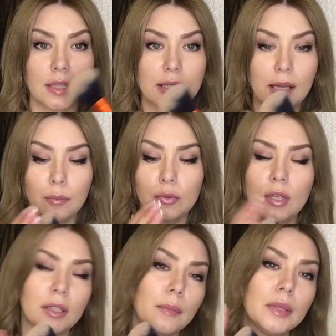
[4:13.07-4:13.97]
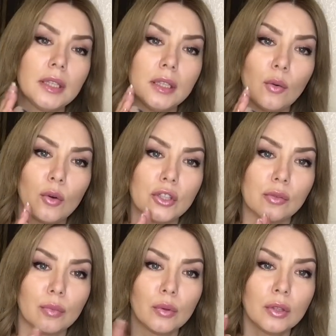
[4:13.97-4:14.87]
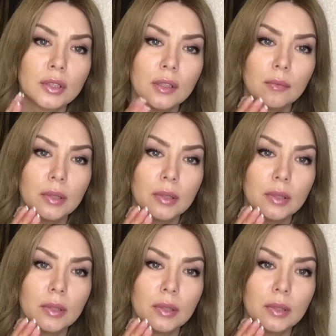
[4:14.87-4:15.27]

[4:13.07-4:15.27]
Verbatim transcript: Кисть для пудры набита не очень плотно,